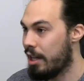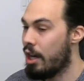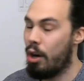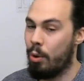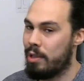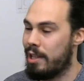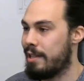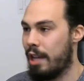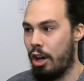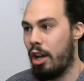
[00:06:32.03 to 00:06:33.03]
On le sait, ça
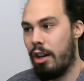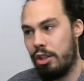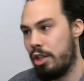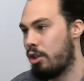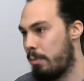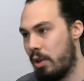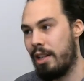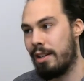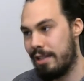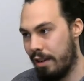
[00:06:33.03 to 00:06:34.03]
relâche les hormones dans le
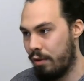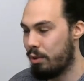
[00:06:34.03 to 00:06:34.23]
cerveau,